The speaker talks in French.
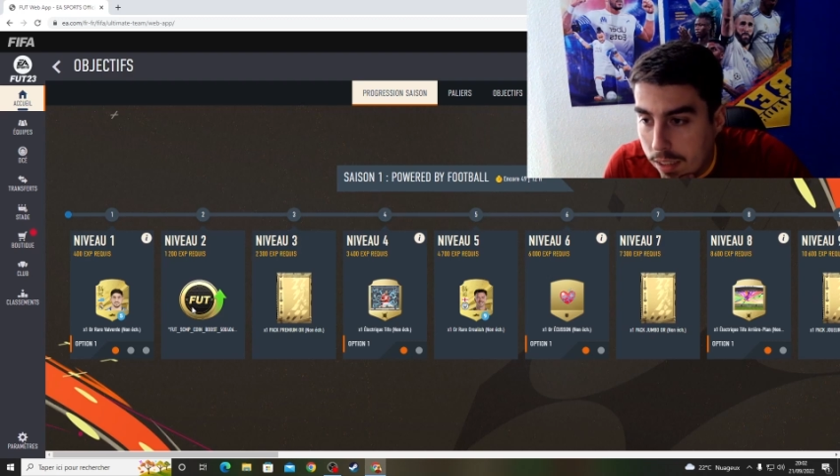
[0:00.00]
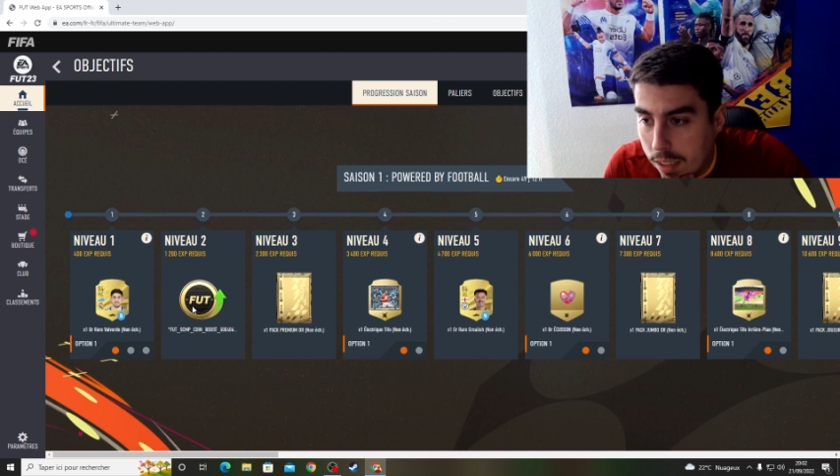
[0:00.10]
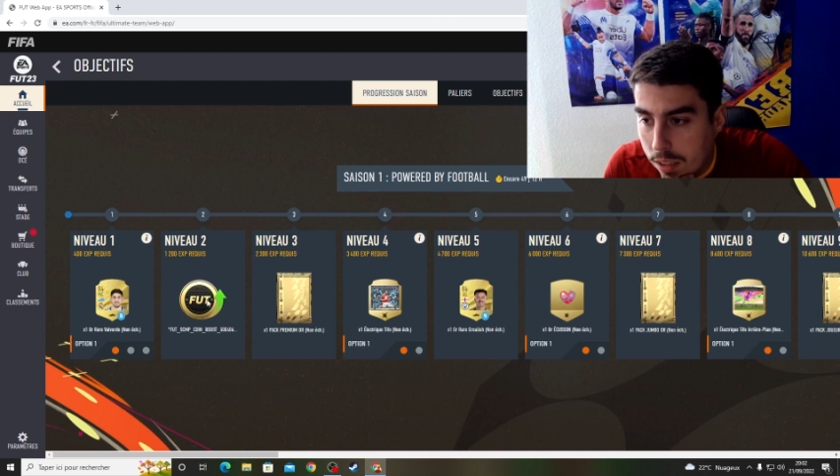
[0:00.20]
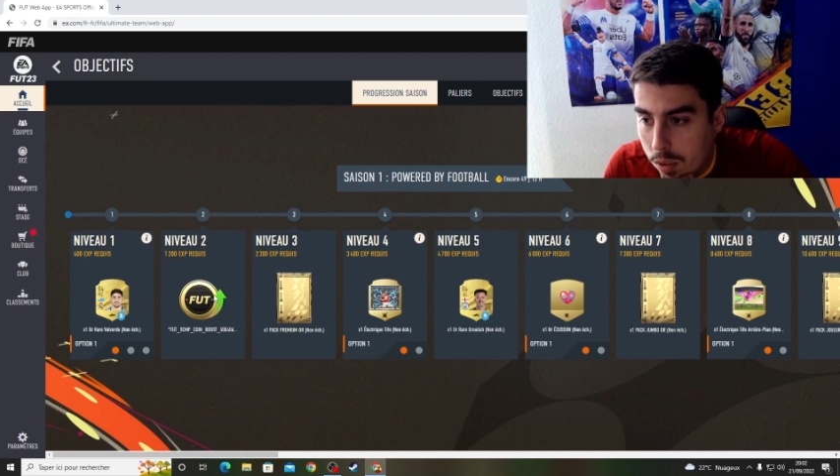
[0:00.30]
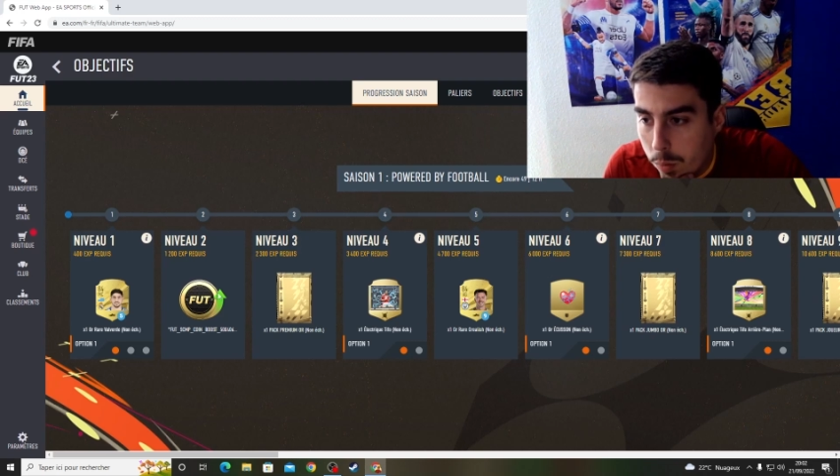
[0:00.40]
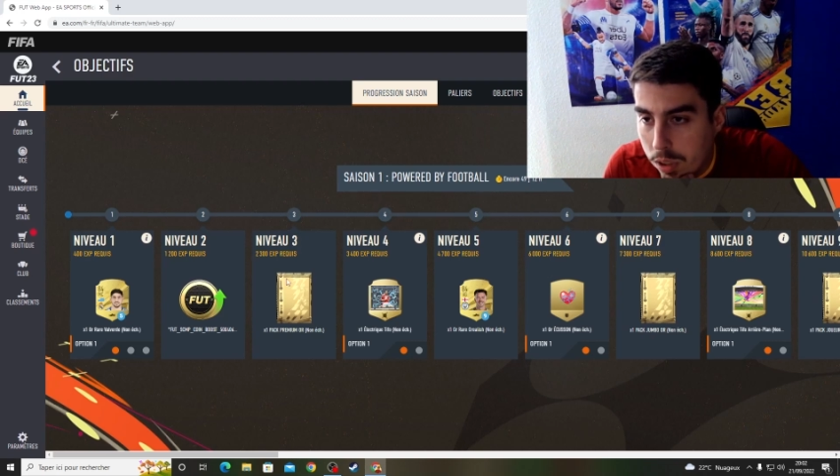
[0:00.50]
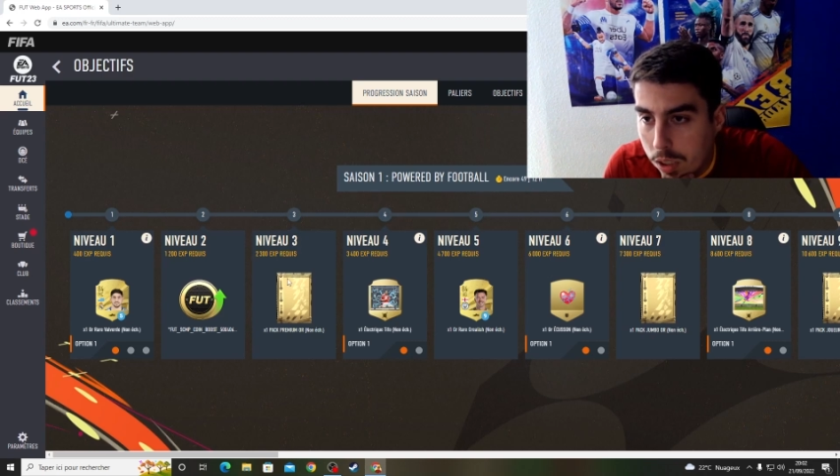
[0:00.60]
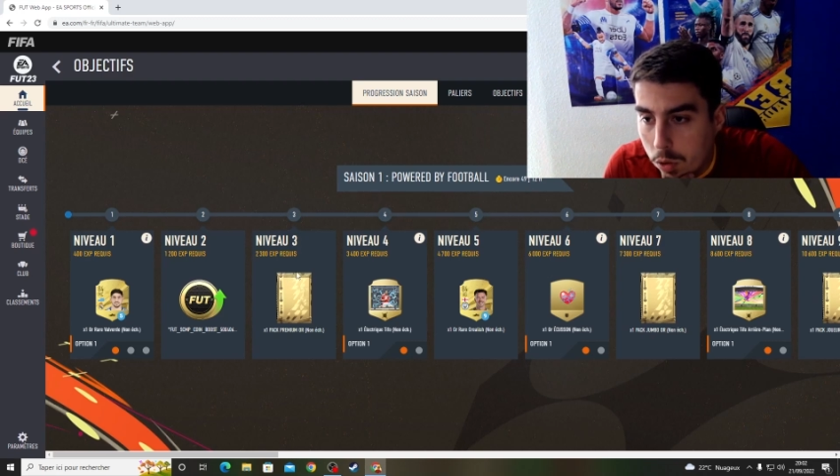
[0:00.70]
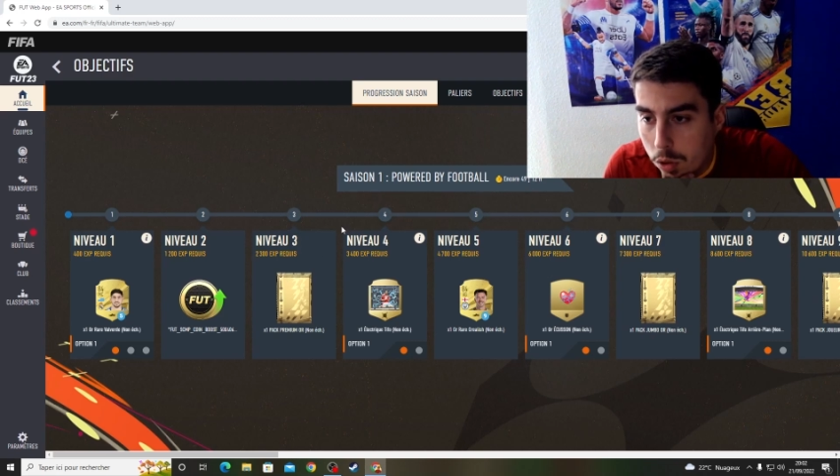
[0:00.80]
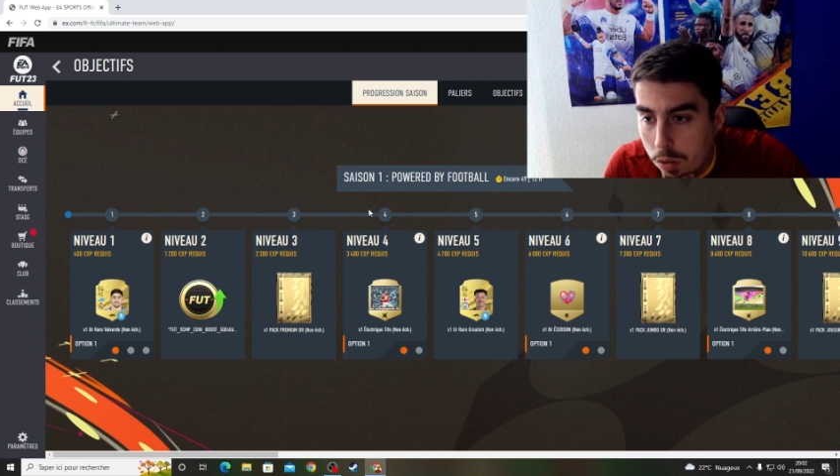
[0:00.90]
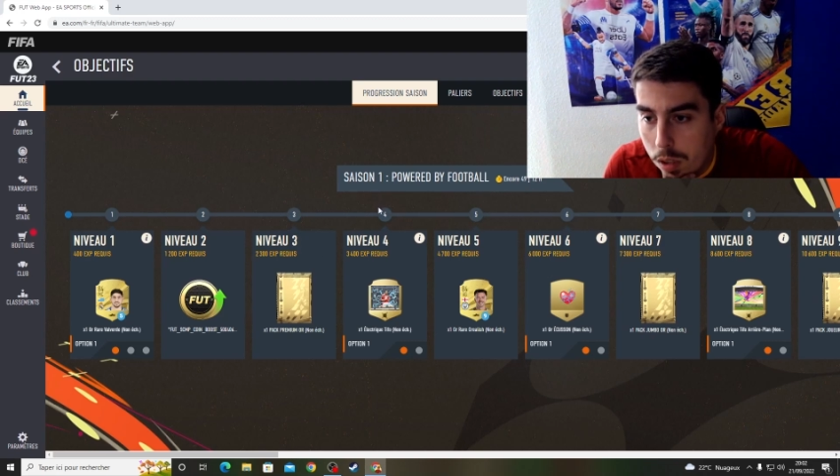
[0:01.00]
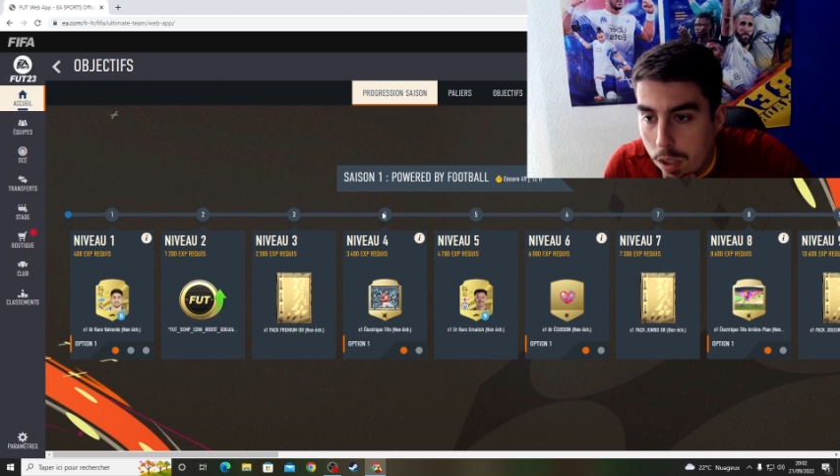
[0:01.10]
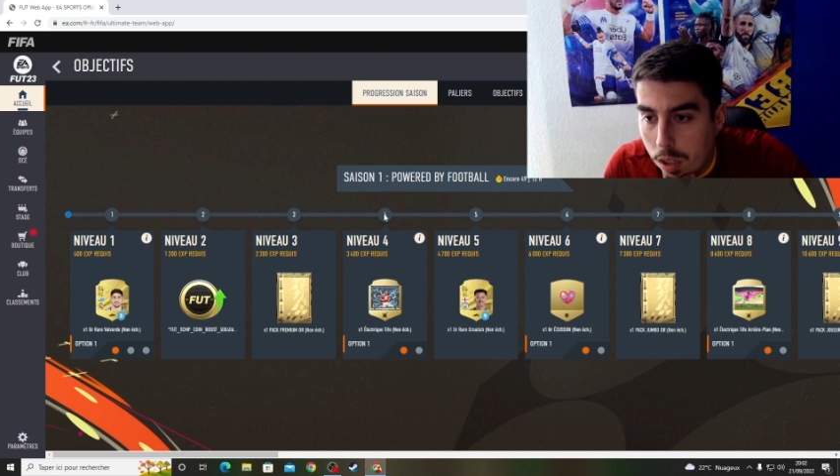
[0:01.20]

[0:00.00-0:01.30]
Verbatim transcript: Ça, c'est une bonne question.